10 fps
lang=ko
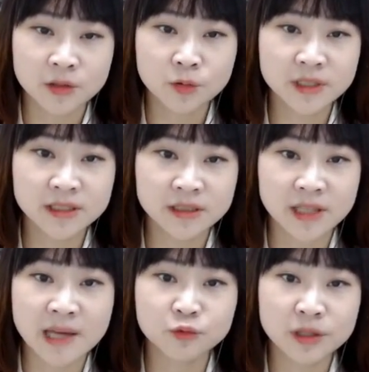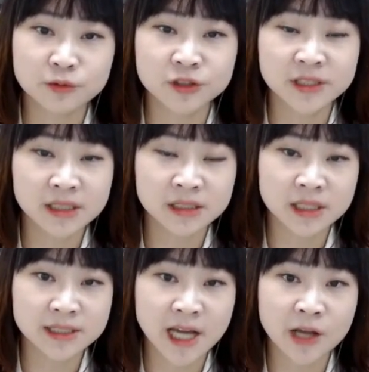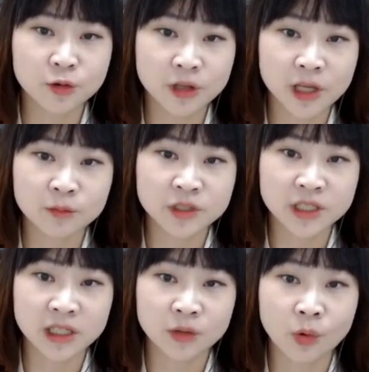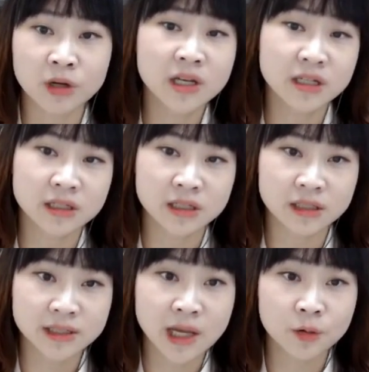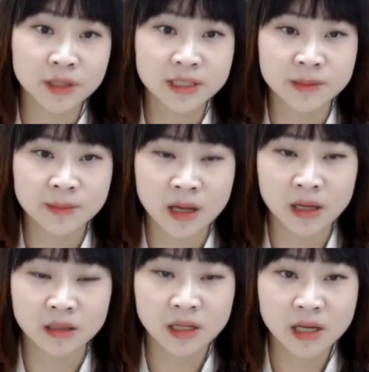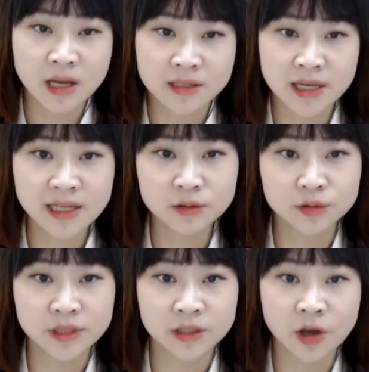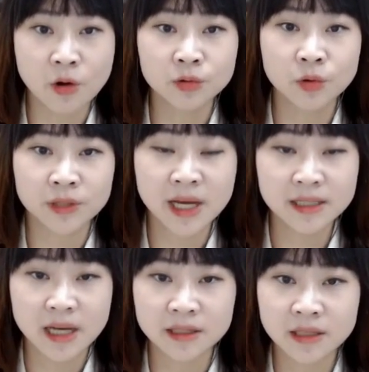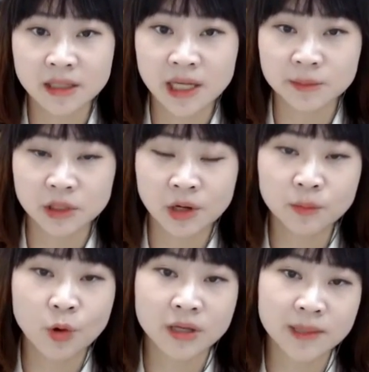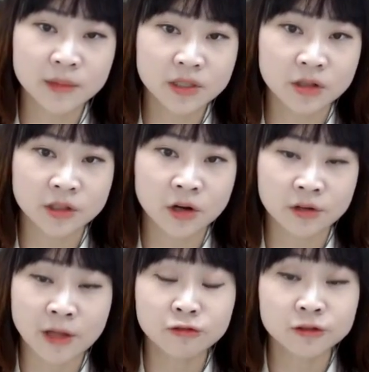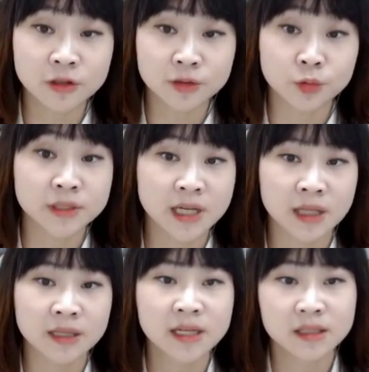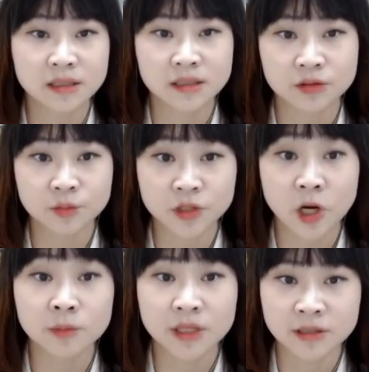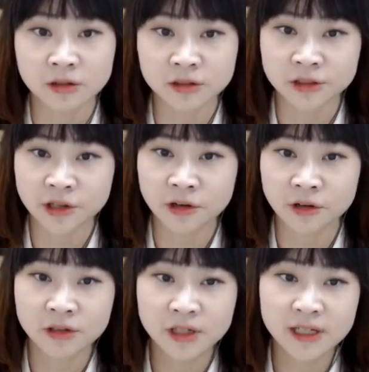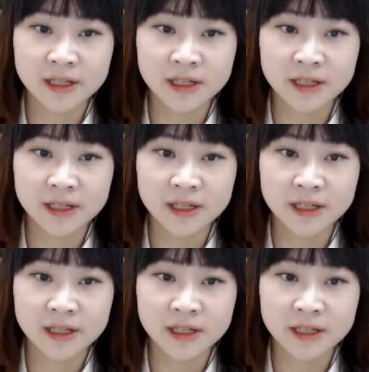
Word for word: 이제 코팅층 내부의 분자들이 자유롭게 움직이는 원리를 사용했지만 이제 해당 소재는 경도나 단단함을 확보하기 힘들어서 내구성이 좋지 않다는 좀 점이 있었거든요.